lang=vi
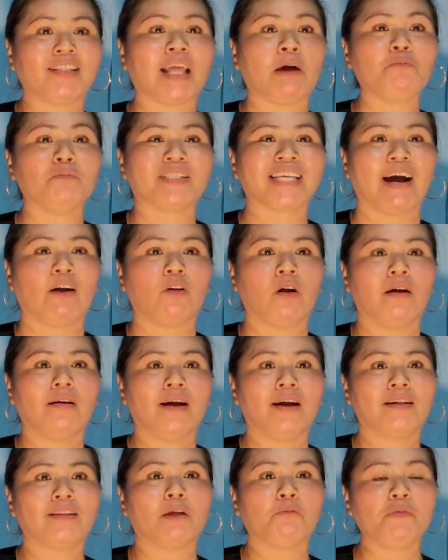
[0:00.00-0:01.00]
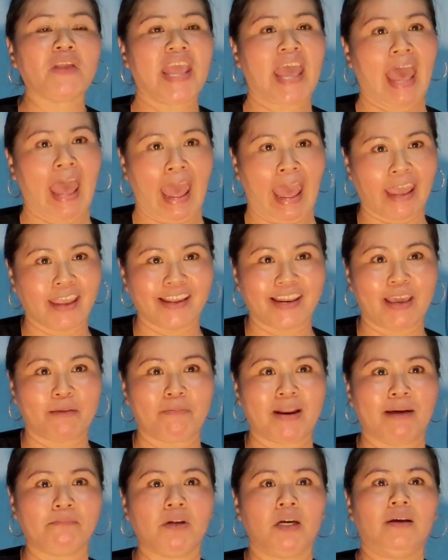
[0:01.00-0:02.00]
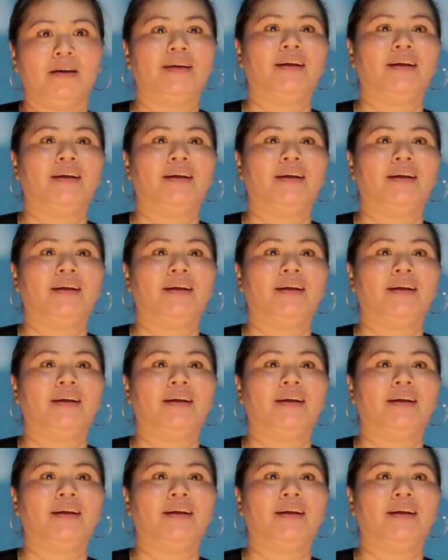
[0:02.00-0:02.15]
tóc làm sao con? Tóc dài đẹp lắm.